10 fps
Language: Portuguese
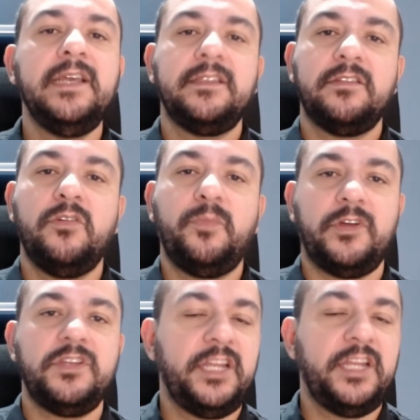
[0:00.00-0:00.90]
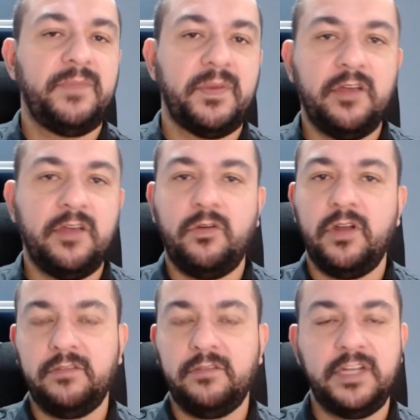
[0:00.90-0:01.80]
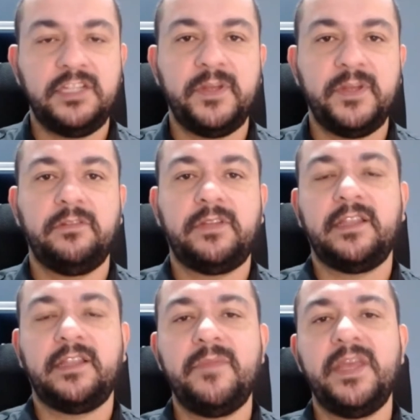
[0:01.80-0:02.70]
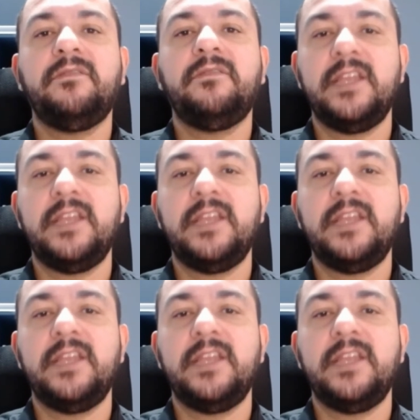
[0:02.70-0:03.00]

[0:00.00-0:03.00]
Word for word: então não pode ingerir bebida alcoólica durante esse período de tratamento,